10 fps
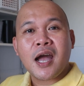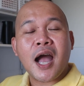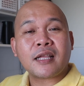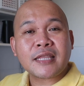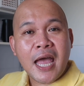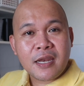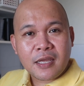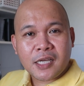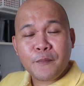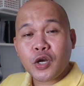Kag
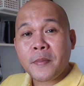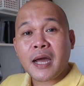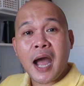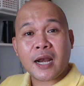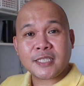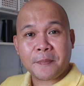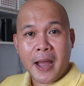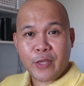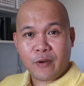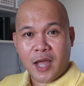tani, kamo naman ang ara sa
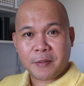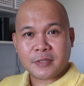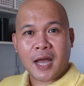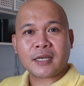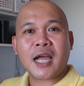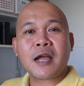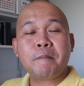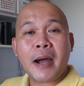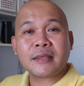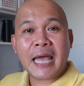mayong ang kahimtangan. Kag
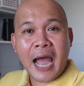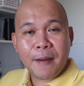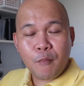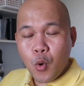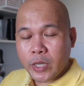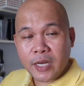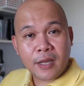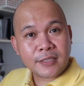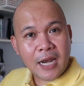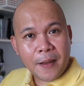madamo gid
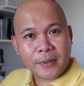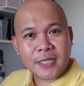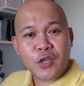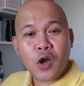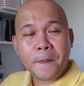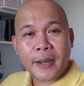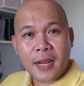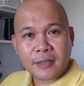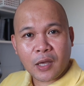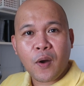nga salamat sa inyo
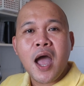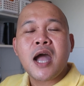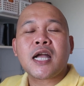paglantaw.